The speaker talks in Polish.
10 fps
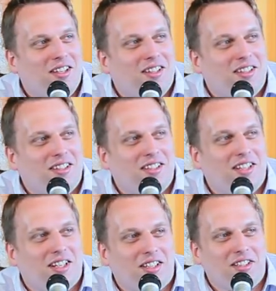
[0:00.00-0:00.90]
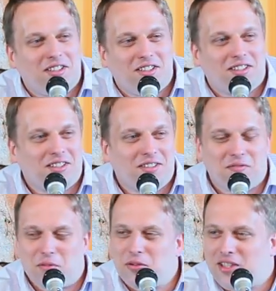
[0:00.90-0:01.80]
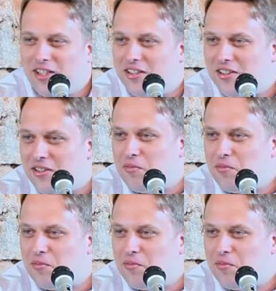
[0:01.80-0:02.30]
y, jakieś w Brukseli,